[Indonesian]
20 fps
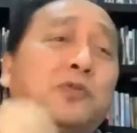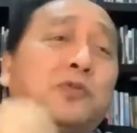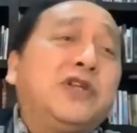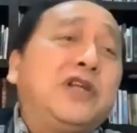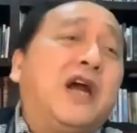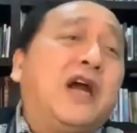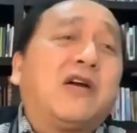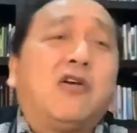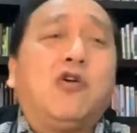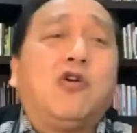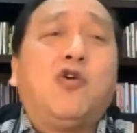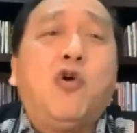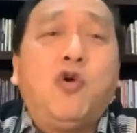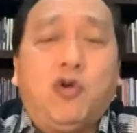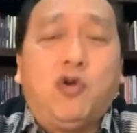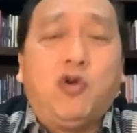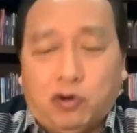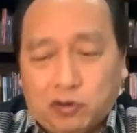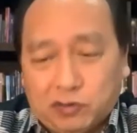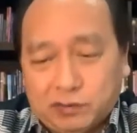punya
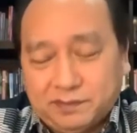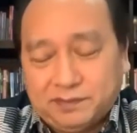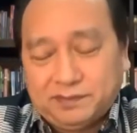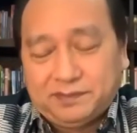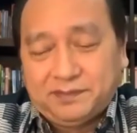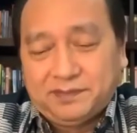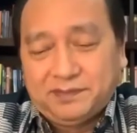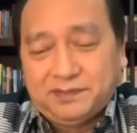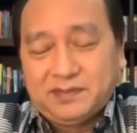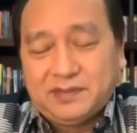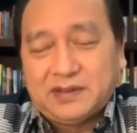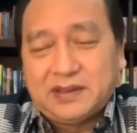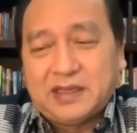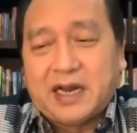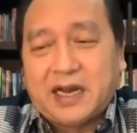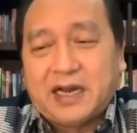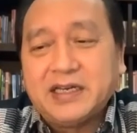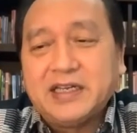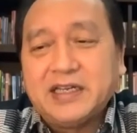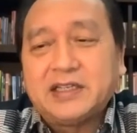goal.
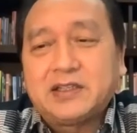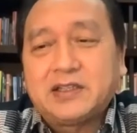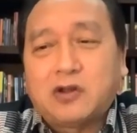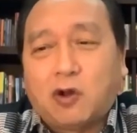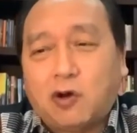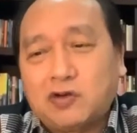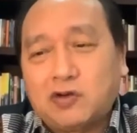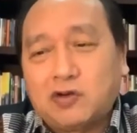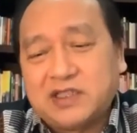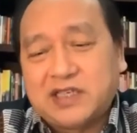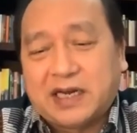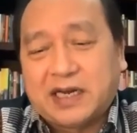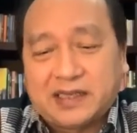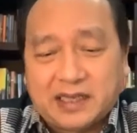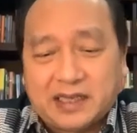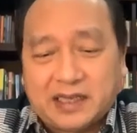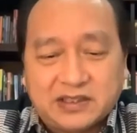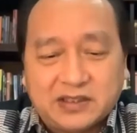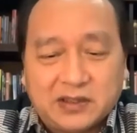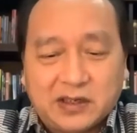Nah ini tolong
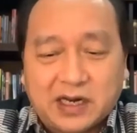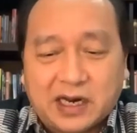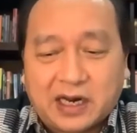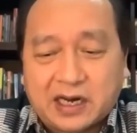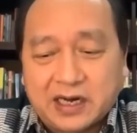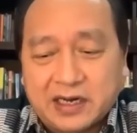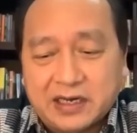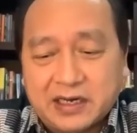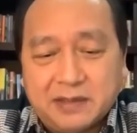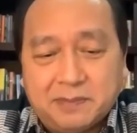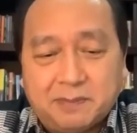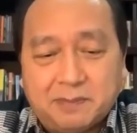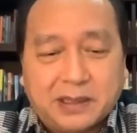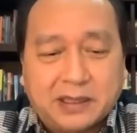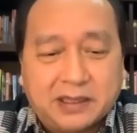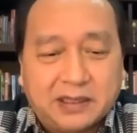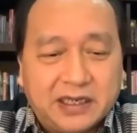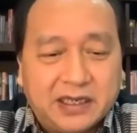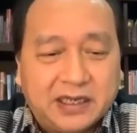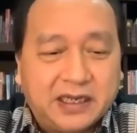catat saudara ini
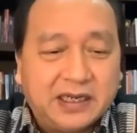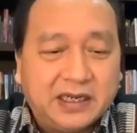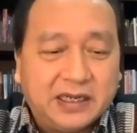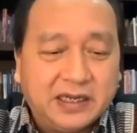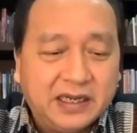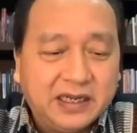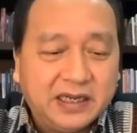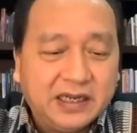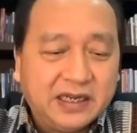penting